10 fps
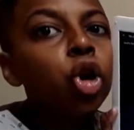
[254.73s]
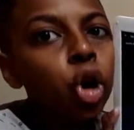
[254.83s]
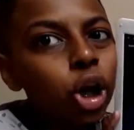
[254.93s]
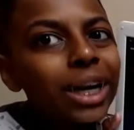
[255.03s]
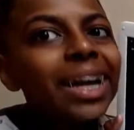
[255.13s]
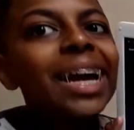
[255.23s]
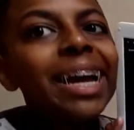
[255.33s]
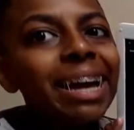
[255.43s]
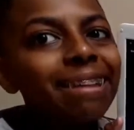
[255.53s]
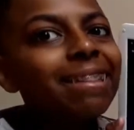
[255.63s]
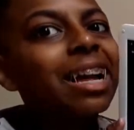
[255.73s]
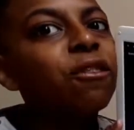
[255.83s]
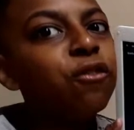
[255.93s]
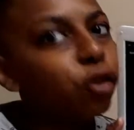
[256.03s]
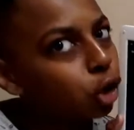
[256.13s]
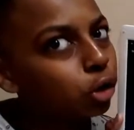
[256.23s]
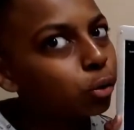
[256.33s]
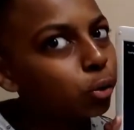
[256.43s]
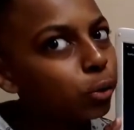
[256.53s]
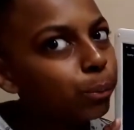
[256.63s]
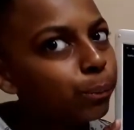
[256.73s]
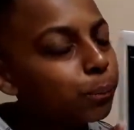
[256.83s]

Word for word: Olha esta foto.